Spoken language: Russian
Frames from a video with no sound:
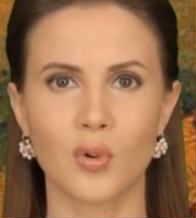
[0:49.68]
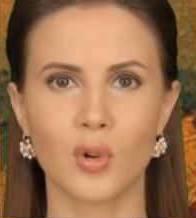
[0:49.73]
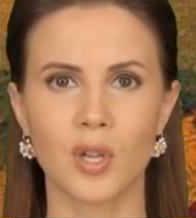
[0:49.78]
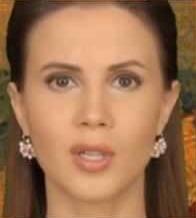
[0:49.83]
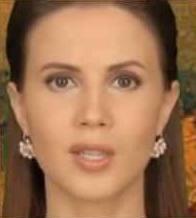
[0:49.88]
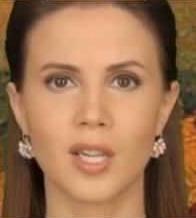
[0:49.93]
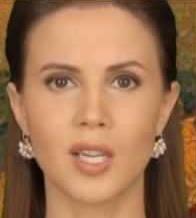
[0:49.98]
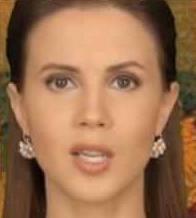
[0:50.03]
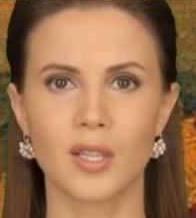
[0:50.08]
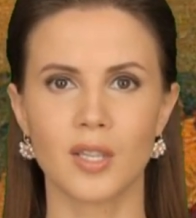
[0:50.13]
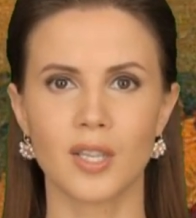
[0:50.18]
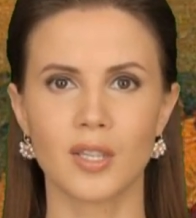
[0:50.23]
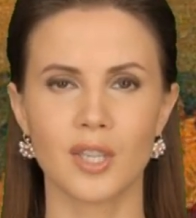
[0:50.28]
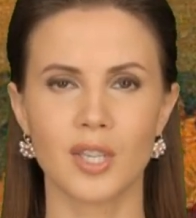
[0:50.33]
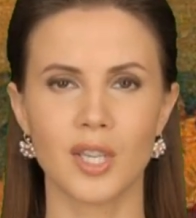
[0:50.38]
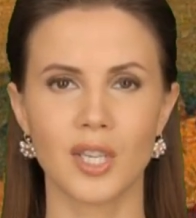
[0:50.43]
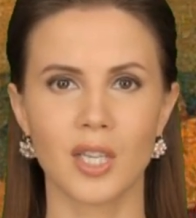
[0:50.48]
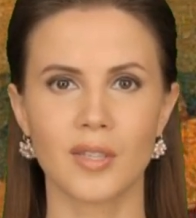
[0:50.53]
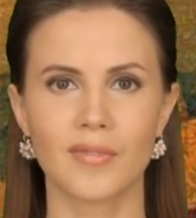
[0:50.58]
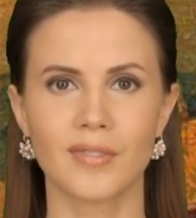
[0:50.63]
У
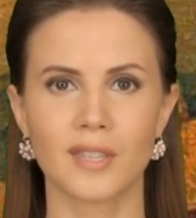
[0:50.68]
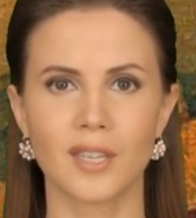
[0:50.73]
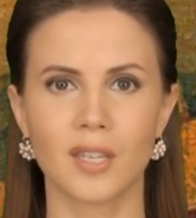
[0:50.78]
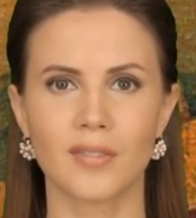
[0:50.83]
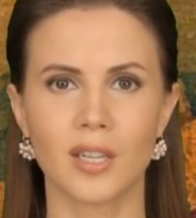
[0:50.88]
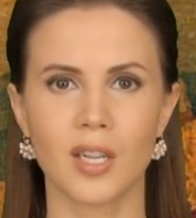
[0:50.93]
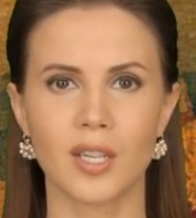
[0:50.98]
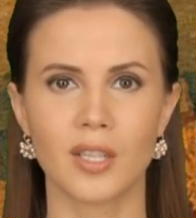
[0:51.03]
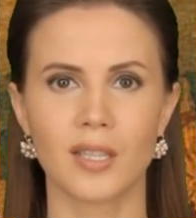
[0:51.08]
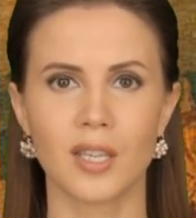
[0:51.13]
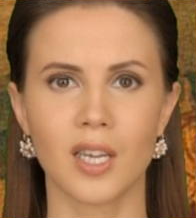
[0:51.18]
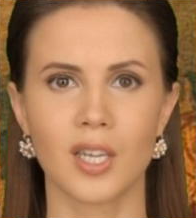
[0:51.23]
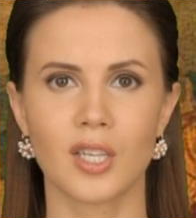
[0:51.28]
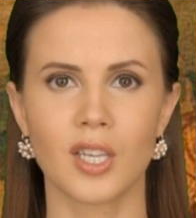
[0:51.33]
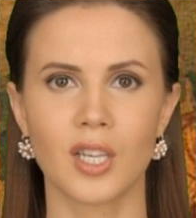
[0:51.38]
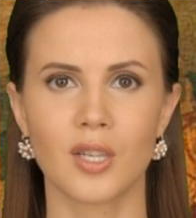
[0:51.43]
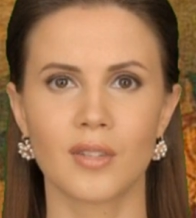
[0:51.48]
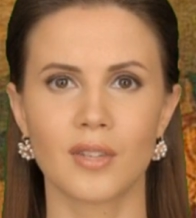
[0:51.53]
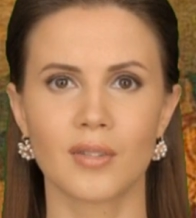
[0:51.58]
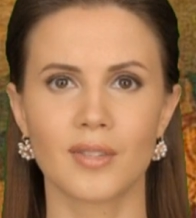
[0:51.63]
открытой двери в центре
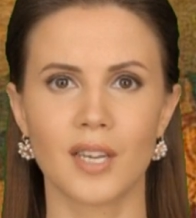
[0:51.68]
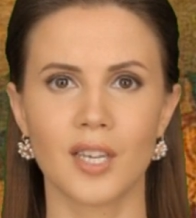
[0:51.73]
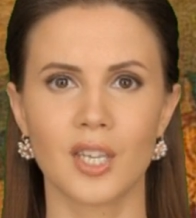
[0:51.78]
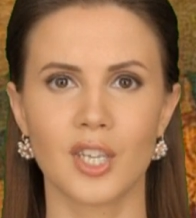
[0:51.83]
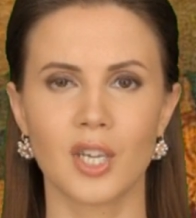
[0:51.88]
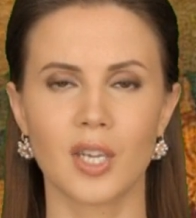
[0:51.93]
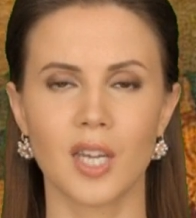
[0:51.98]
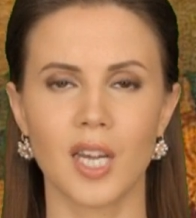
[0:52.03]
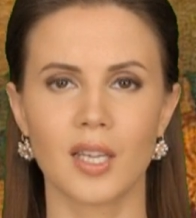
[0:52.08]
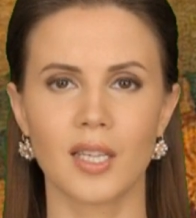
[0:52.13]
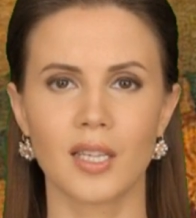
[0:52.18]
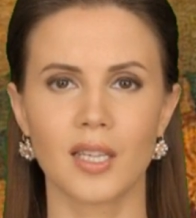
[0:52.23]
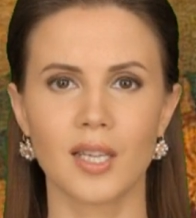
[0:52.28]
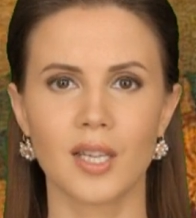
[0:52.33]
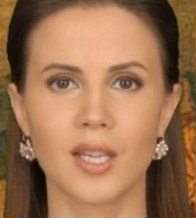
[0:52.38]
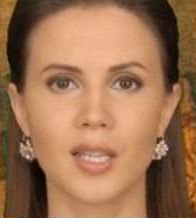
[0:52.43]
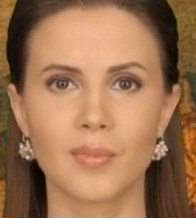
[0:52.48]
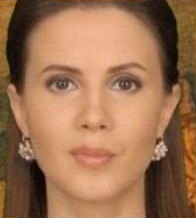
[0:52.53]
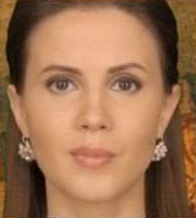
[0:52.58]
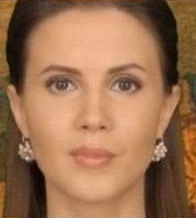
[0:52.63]
стоят два
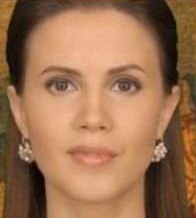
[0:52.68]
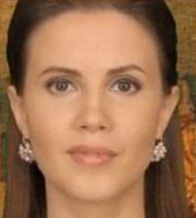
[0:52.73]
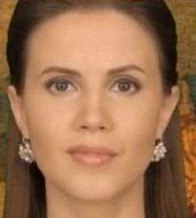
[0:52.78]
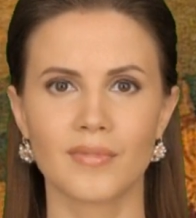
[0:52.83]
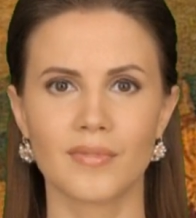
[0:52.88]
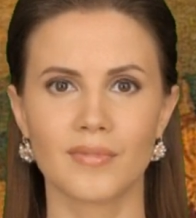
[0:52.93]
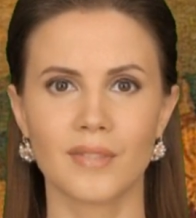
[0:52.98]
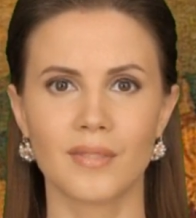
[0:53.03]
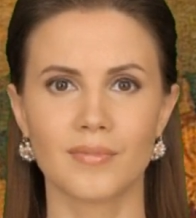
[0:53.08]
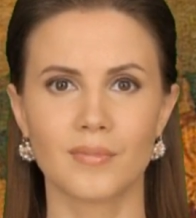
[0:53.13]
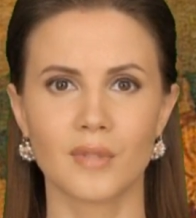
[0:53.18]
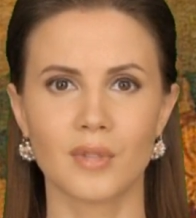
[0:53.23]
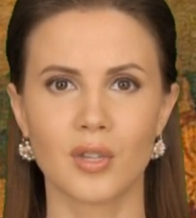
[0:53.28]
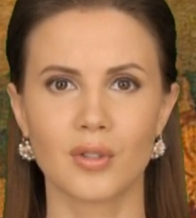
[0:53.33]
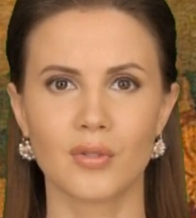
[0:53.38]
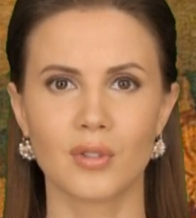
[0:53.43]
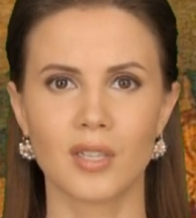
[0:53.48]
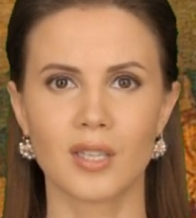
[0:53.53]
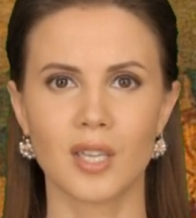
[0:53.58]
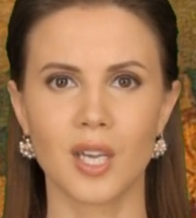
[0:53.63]
человека.
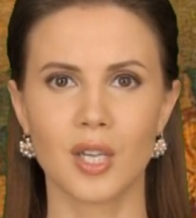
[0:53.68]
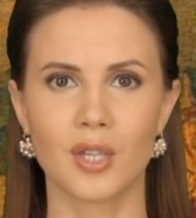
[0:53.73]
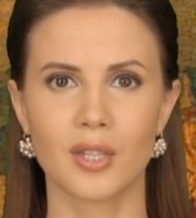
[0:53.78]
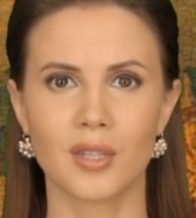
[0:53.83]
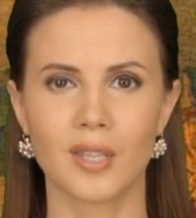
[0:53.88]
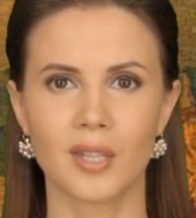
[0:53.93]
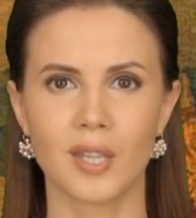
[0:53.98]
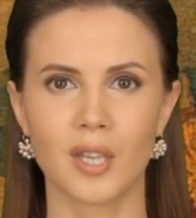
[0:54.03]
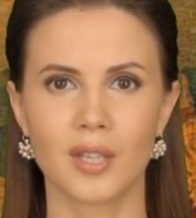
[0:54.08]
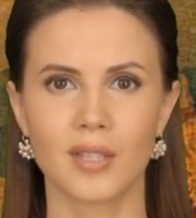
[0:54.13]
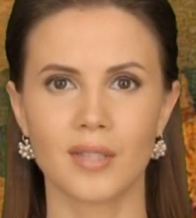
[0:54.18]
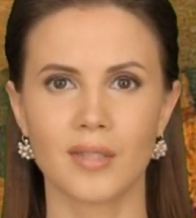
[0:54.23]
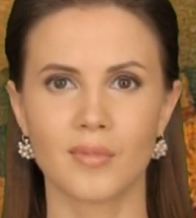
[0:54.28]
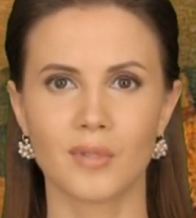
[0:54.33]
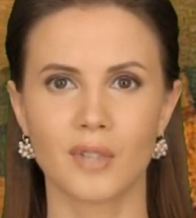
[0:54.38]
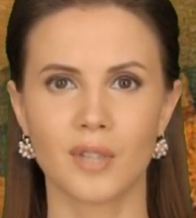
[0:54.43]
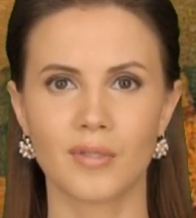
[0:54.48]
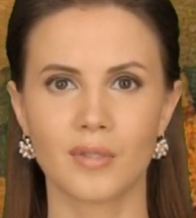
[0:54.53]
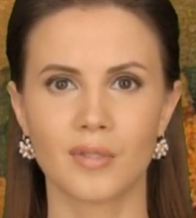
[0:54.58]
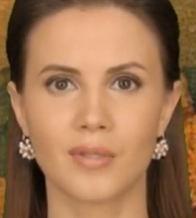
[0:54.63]
Справа стоит
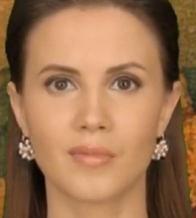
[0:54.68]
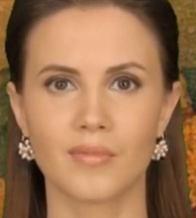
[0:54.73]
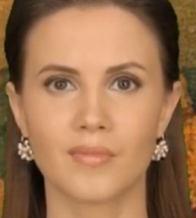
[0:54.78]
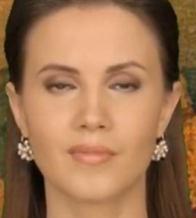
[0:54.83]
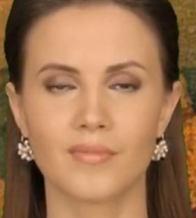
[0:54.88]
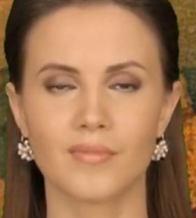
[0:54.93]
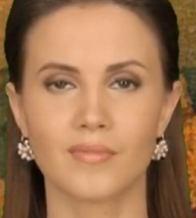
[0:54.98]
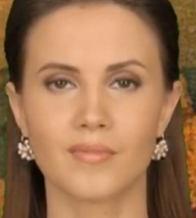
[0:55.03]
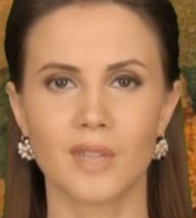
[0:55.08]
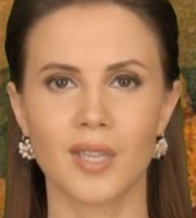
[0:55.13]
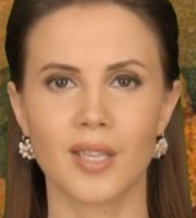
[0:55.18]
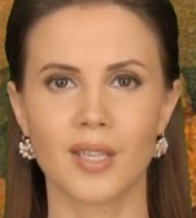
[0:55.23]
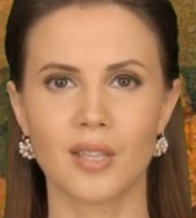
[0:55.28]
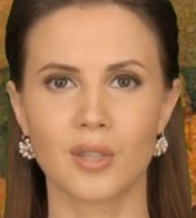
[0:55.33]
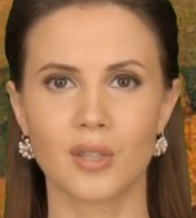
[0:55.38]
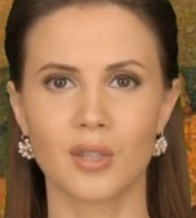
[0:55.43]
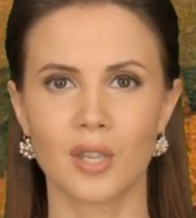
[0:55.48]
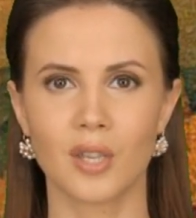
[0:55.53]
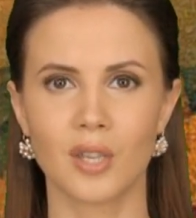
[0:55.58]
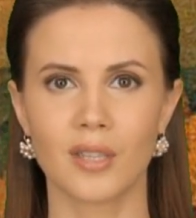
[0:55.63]
Иисус.
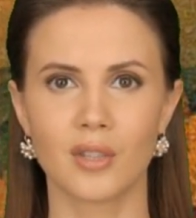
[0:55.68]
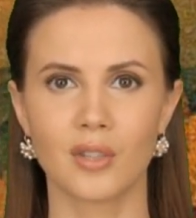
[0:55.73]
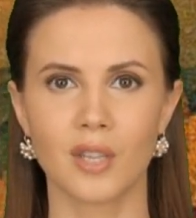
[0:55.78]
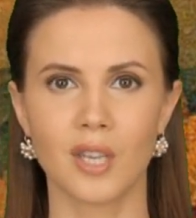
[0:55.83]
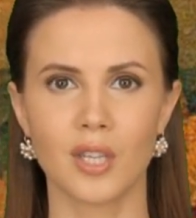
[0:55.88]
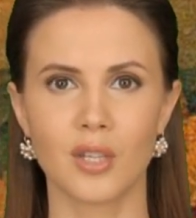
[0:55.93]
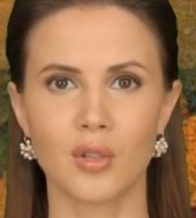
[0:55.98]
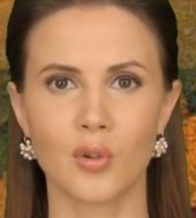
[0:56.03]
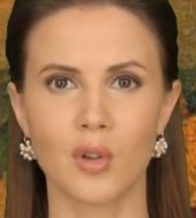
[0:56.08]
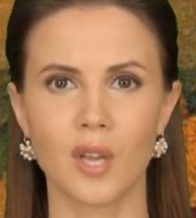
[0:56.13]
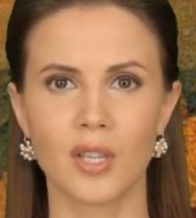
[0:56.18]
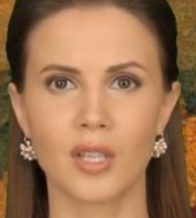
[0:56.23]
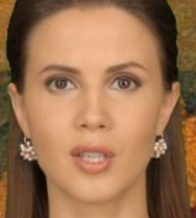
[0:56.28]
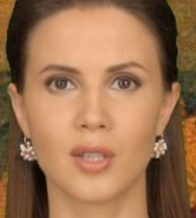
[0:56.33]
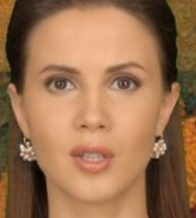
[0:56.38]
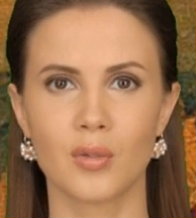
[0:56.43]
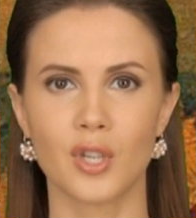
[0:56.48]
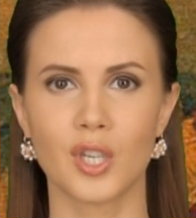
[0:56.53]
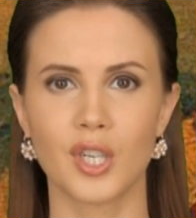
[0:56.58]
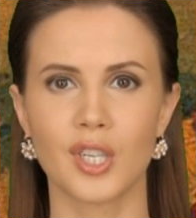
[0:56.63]
Это высокий
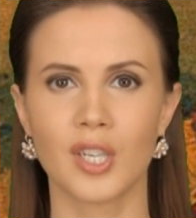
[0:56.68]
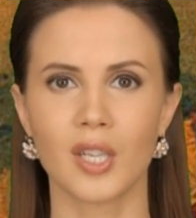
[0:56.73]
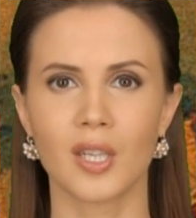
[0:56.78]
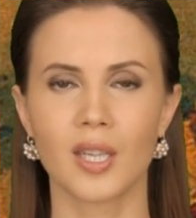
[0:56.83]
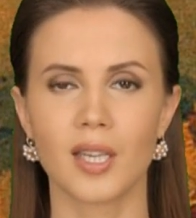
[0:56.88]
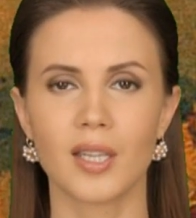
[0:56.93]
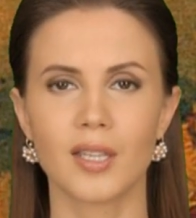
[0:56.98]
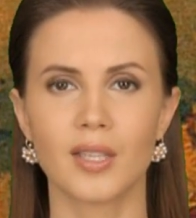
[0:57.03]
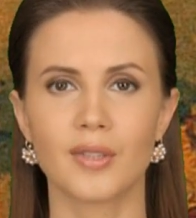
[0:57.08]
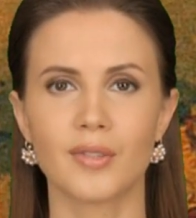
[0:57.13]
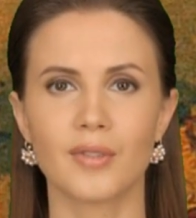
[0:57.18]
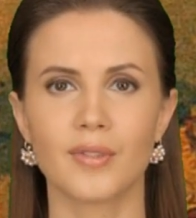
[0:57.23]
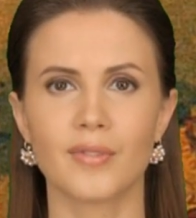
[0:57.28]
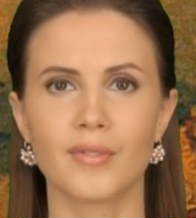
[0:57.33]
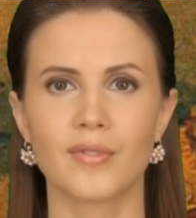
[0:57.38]
молодой мужчина.